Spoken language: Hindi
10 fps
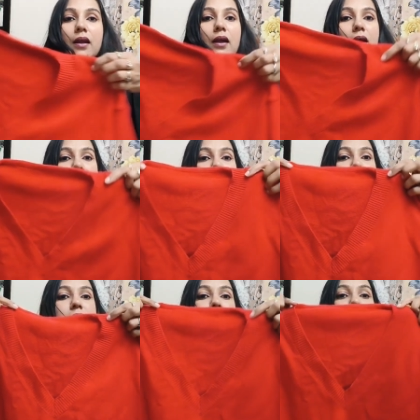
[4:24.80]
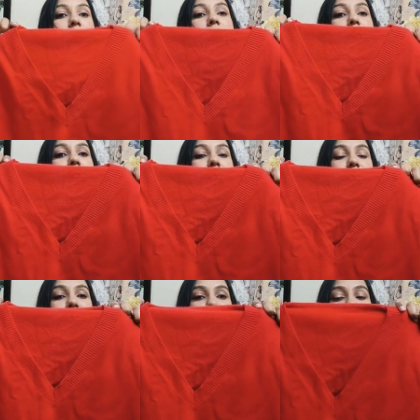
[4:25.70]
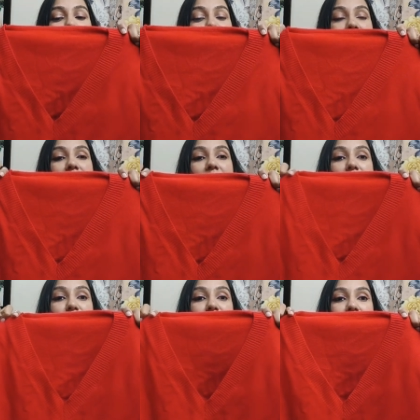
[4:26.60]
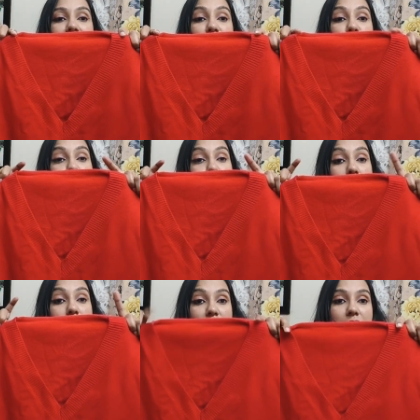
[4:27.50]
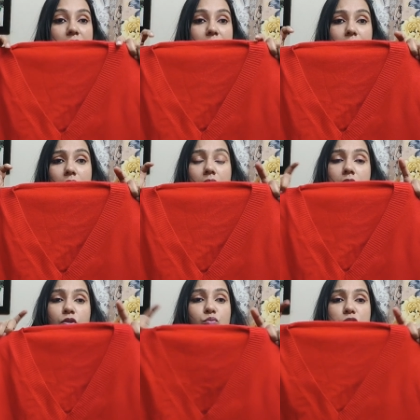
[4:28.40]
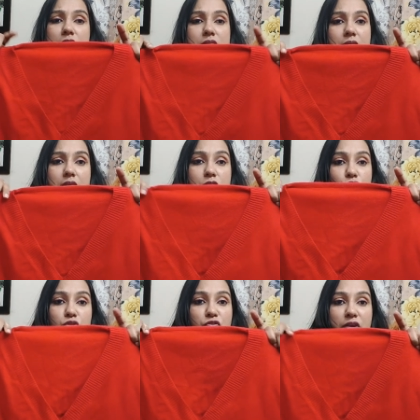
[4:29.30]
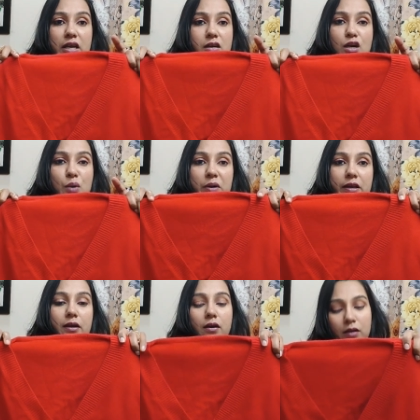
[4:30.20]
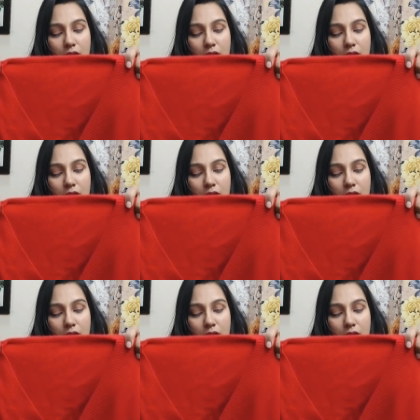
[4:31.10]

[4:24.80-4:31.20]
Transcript: एंड इसका जो नेक है ये वी नेक है थोड़ा बड़ा नेक है तो मुझे इसके नीचे कुछ वेयर करना पड़ेगा